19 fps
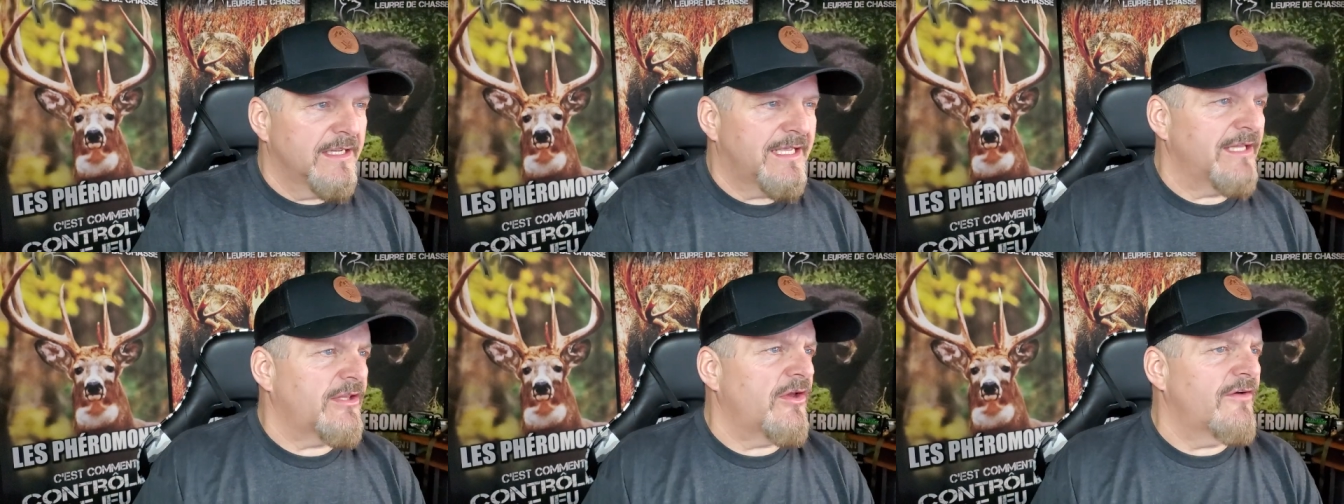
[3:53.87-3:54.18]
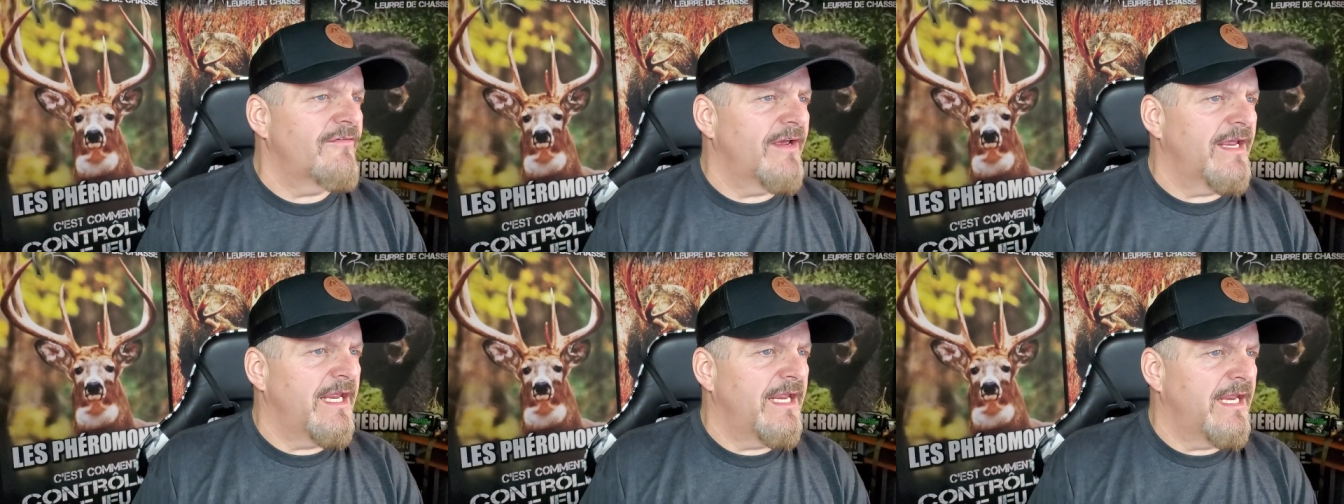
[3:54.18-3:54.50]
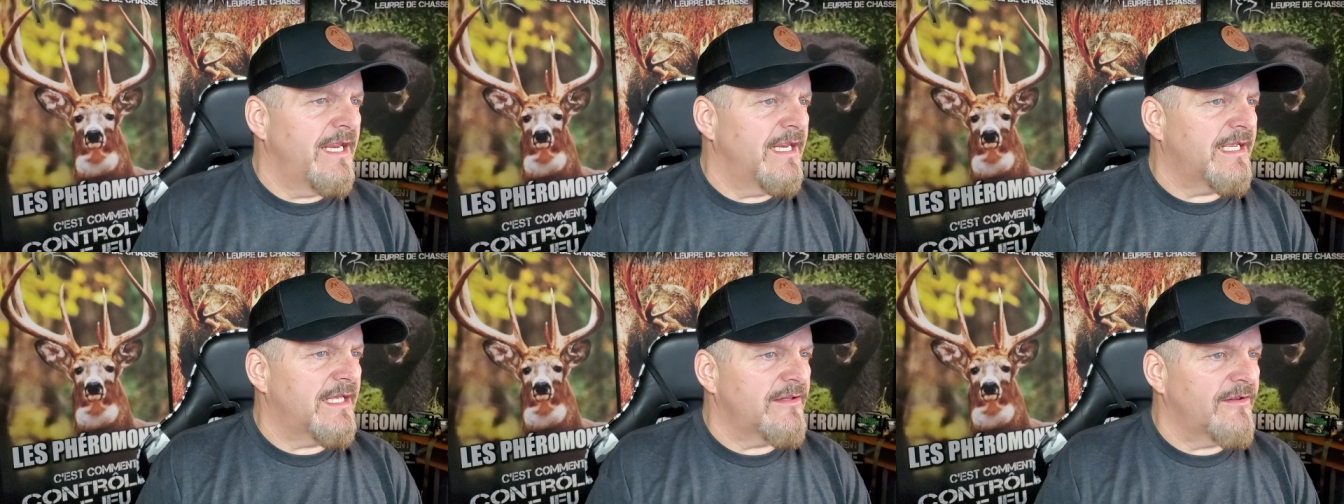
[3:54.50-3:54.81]

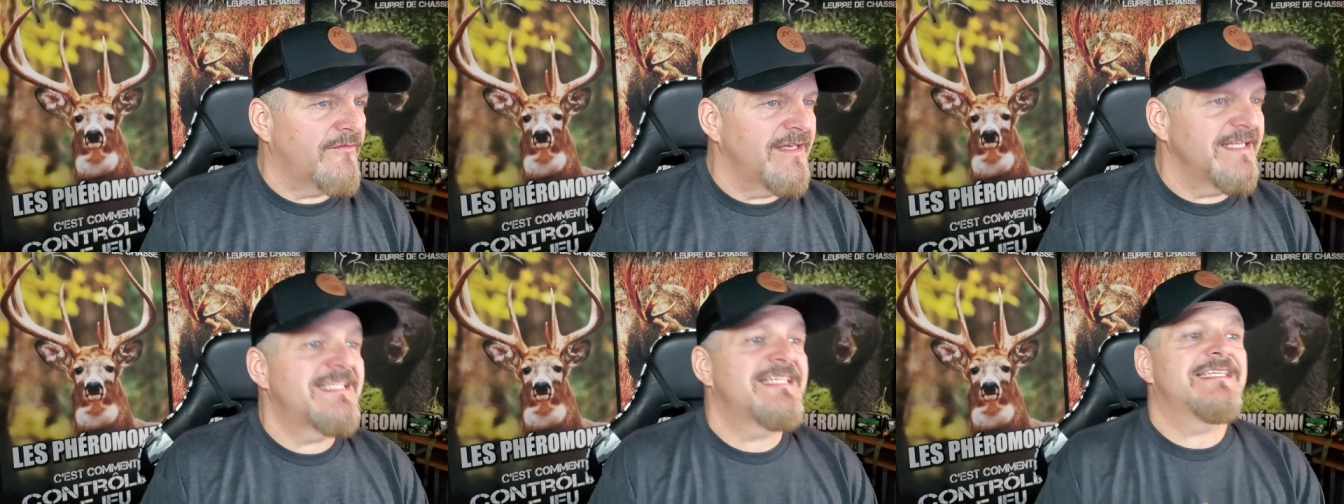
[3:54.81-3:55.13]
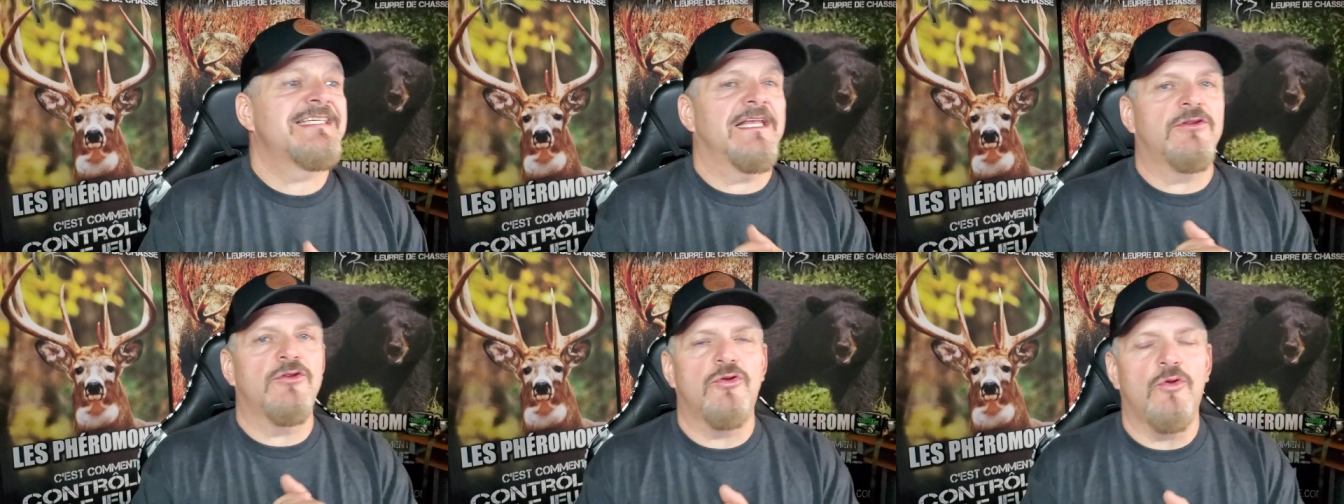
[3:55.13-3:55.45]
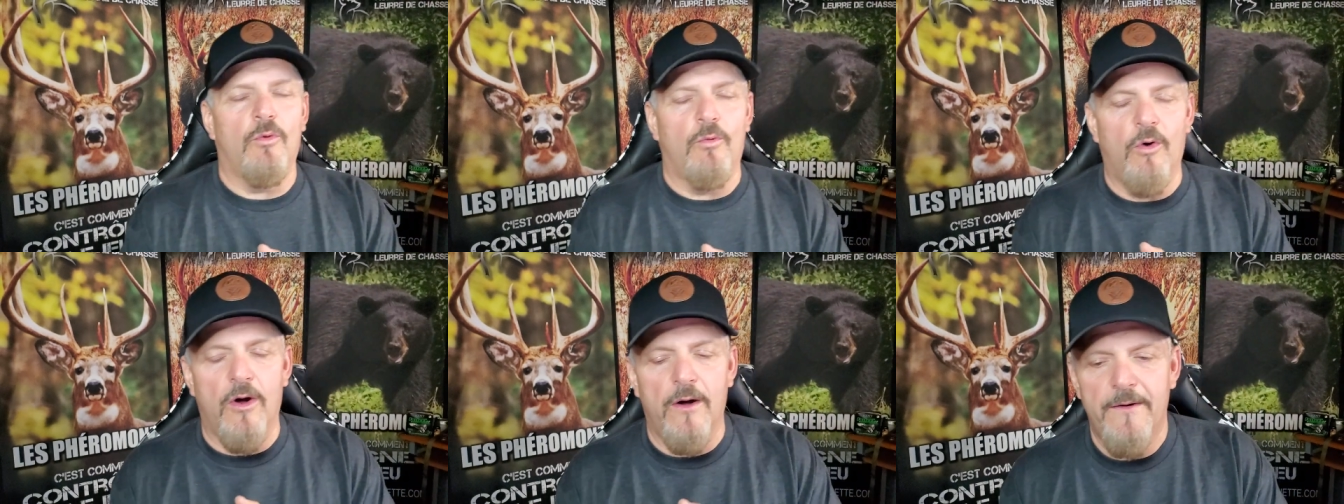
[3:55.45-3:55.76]

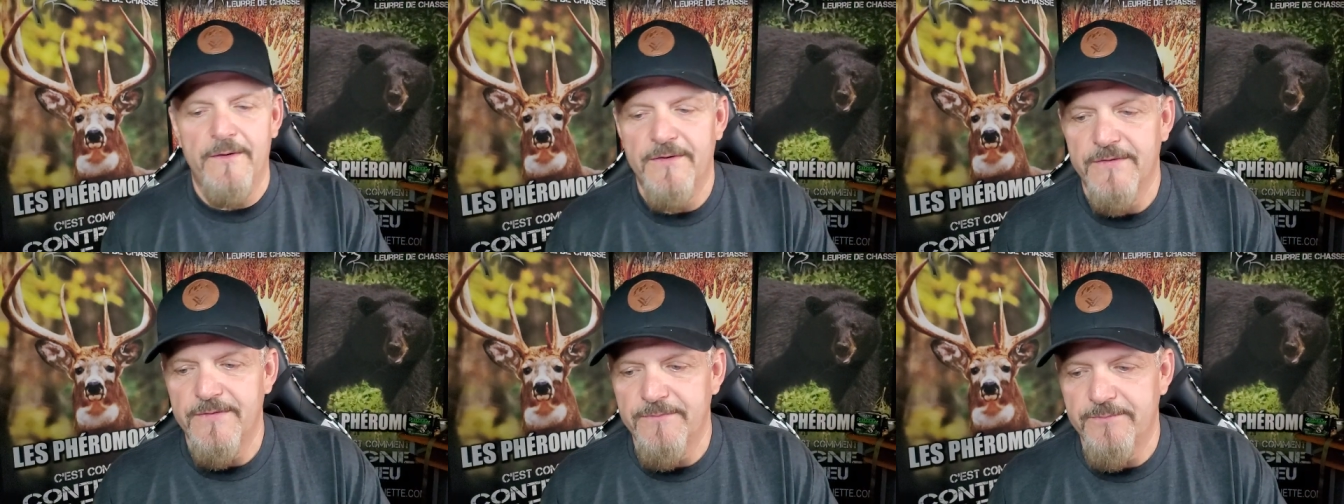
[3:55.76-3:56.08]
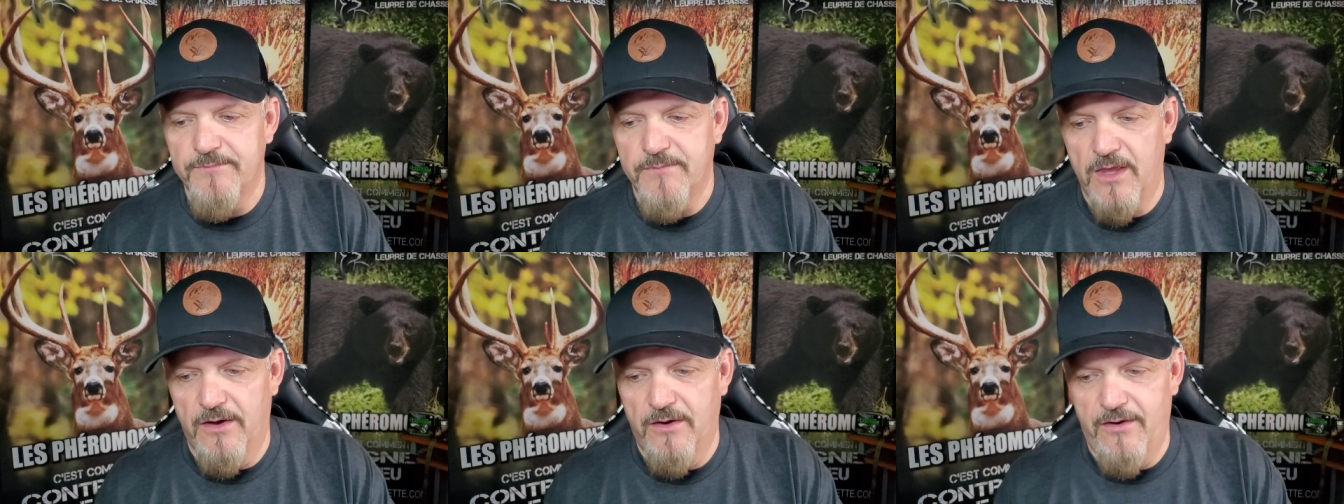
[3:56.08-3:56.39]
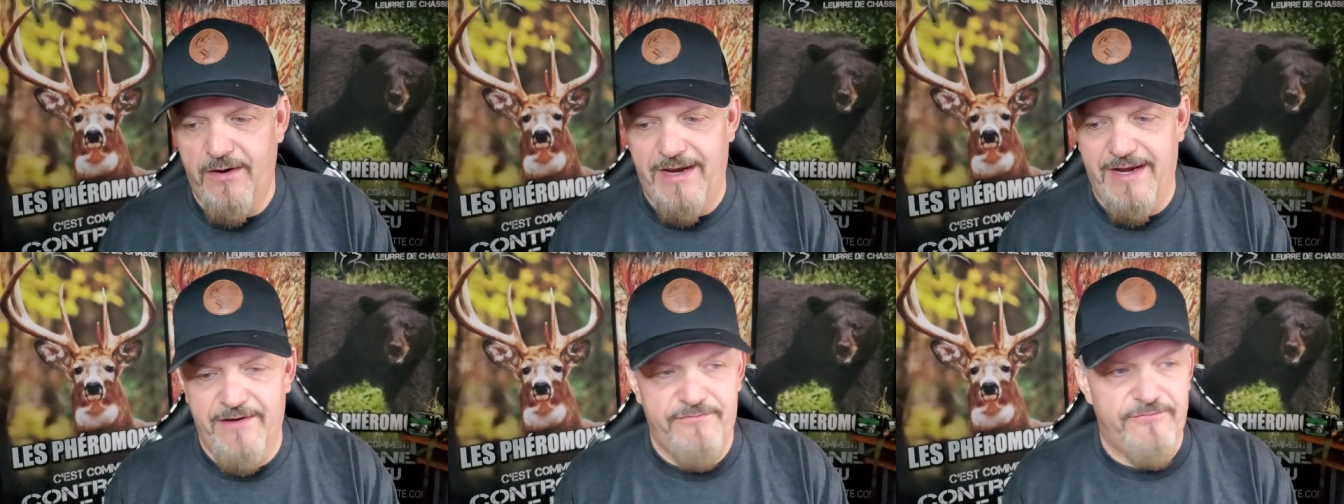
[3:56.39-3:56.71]
97.3
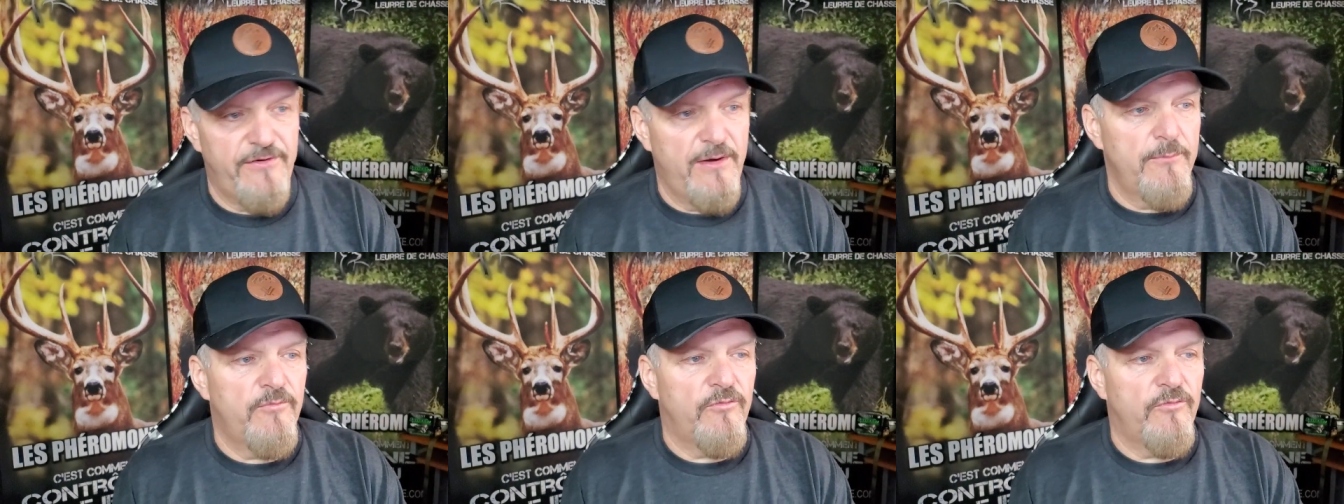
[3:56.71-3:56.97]
euh, FM.